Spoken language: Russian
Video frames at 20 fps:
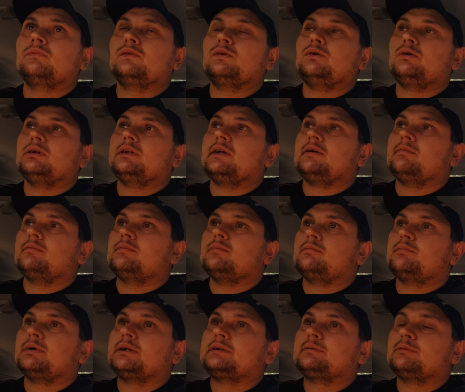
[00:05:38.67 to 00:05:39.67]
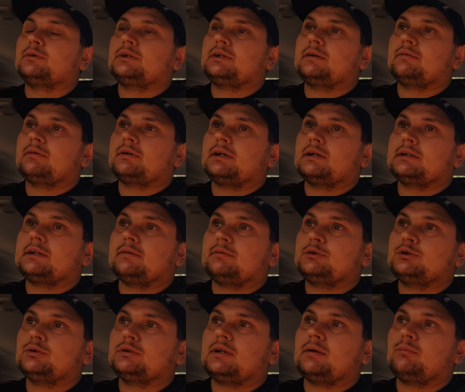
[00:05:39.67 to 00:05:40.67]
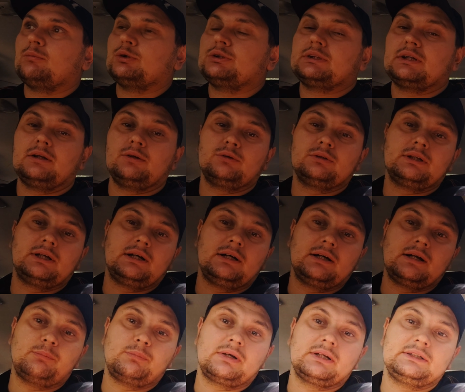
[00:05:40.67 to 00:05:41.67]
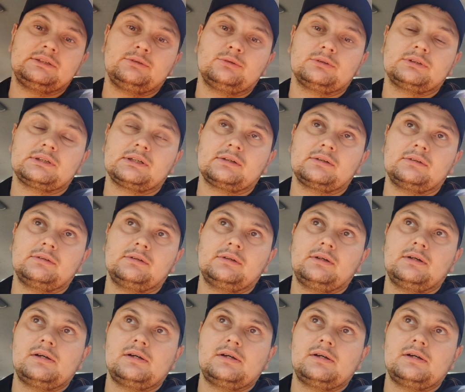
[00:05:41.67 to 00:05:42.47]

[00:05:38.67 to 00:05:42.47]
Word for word: Ну, а там посмотрим, как там, что там, может, Холодная гора проснется.